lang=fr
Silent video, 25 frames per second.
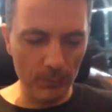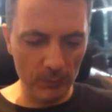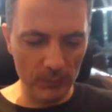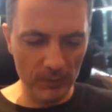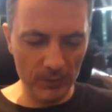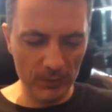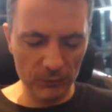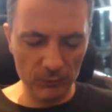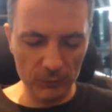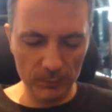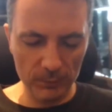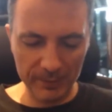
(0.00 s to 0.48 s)

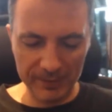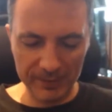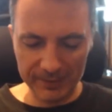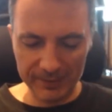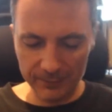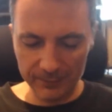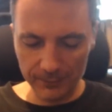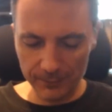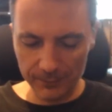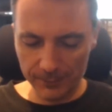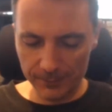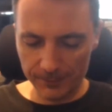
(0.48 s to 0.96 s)
pourquoi je vous le
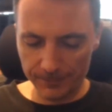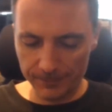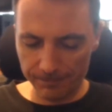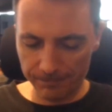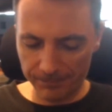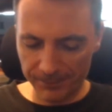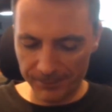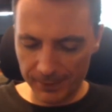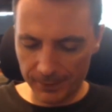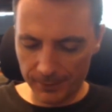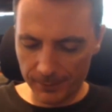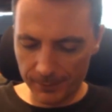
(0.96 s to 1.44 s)
présente
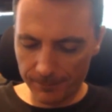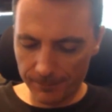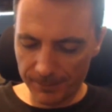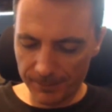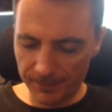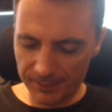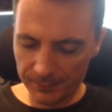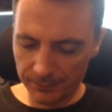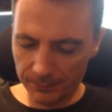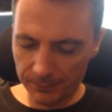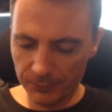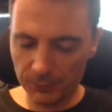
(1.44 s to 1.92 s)
euh,
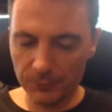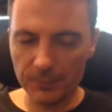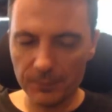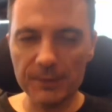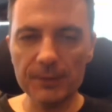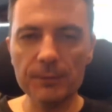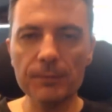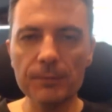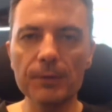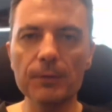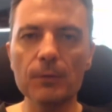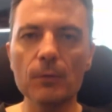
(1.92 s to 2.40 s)
Parce que je fais
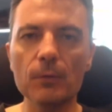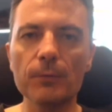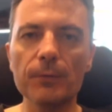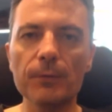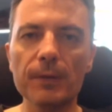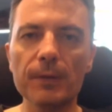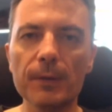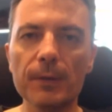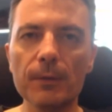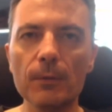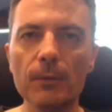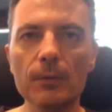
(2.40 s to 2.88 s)
suite aux
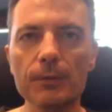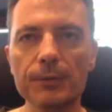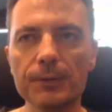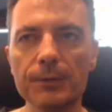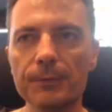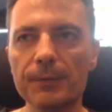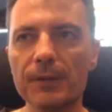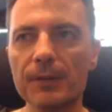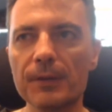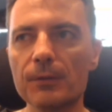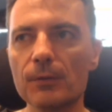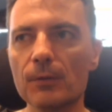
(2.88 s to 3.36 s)
vidéos que
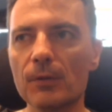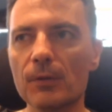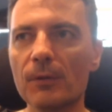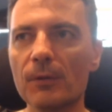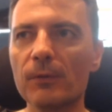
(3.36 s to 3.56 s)
j'ai faites sur